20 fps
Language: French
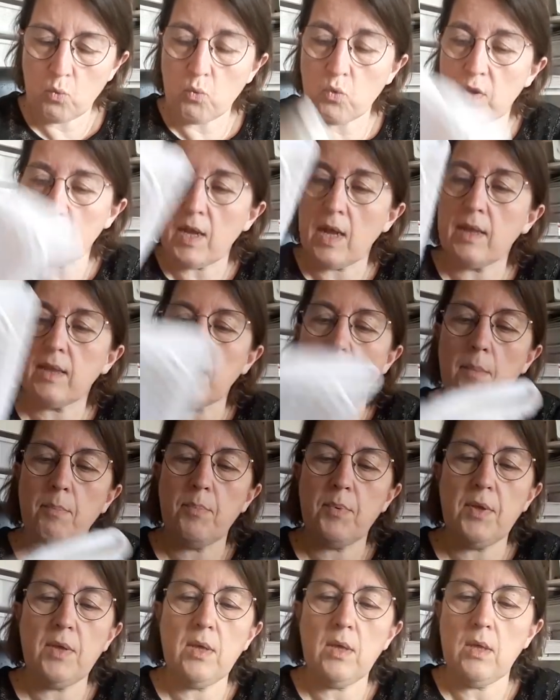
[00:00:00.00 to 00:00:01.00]
c'est un
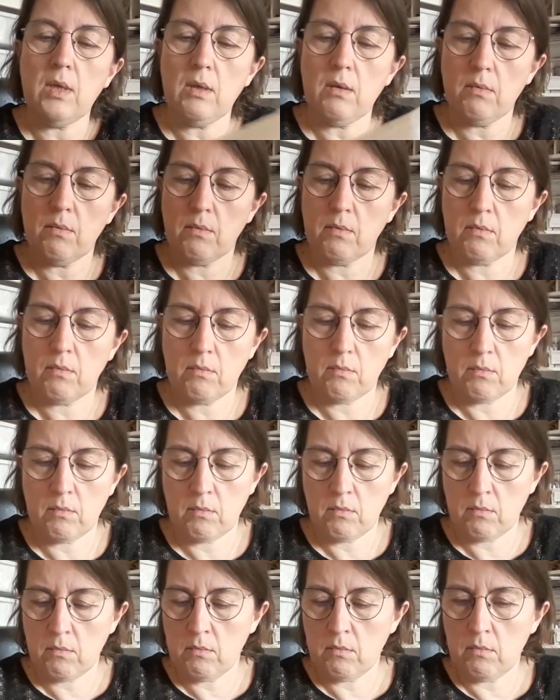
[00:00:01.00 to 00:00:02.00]
tapis
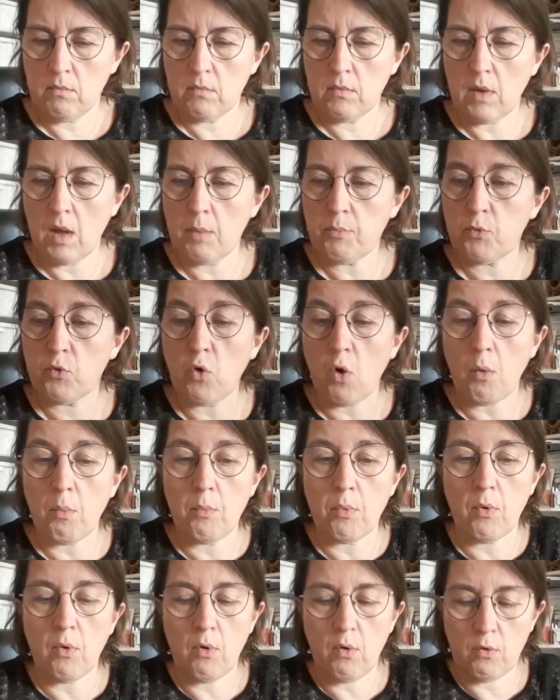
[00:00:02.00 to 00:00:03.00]

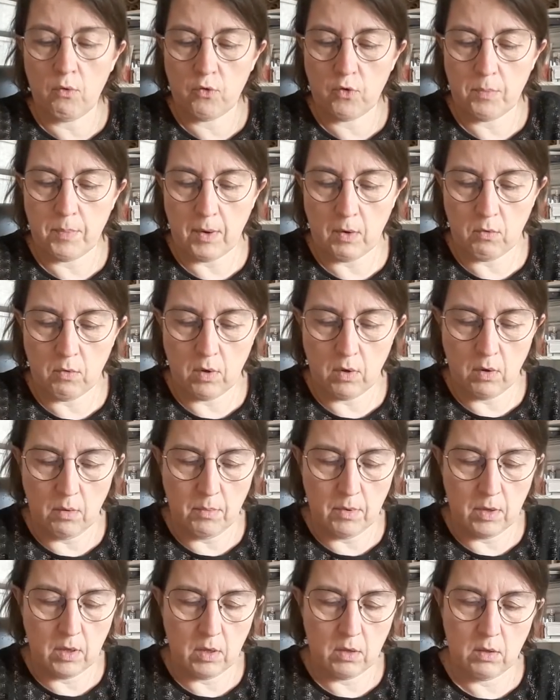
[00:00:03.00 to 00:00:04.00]
absorbant, je sais pas quoi. Oh
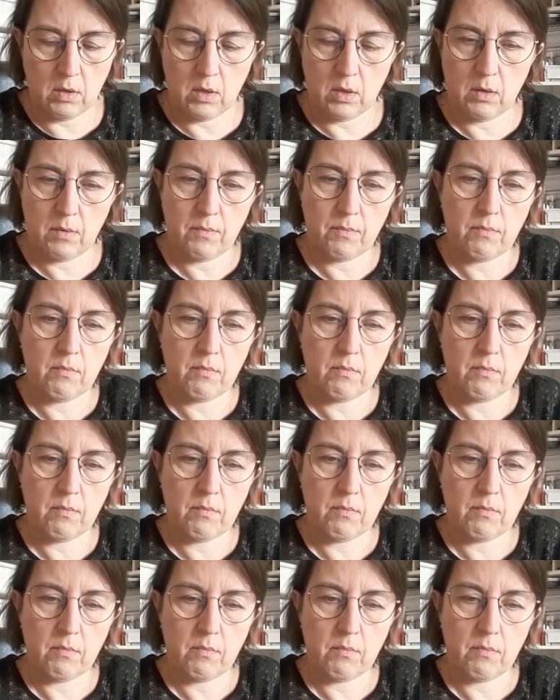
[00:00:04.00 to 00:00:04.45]
bah, il y a des...